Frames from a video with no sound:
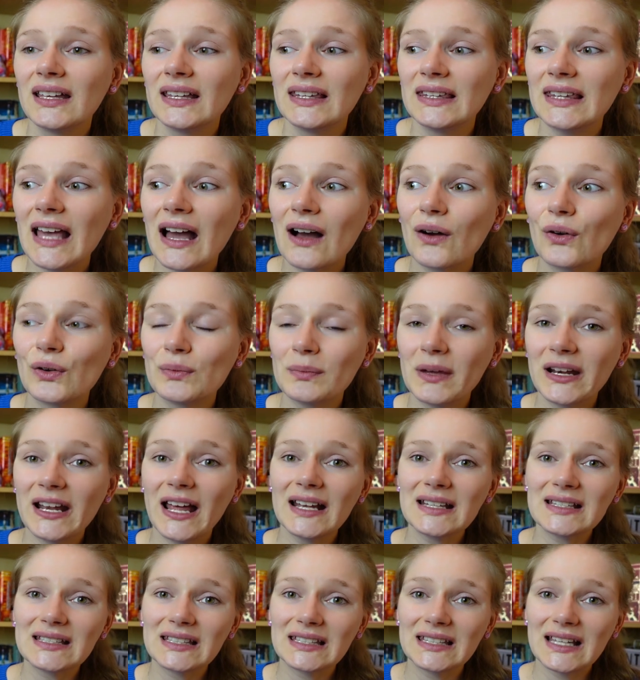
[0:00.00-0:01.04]
Ja, und man
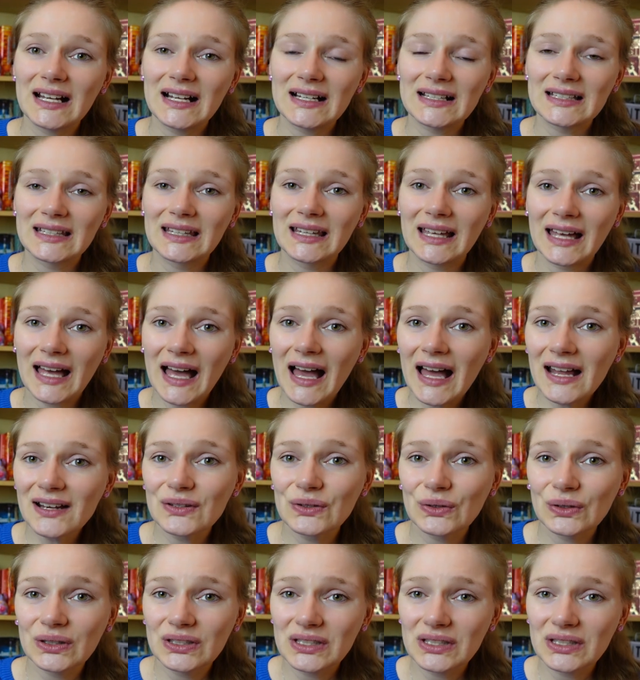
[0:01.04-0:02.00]
hat sich halt gerade so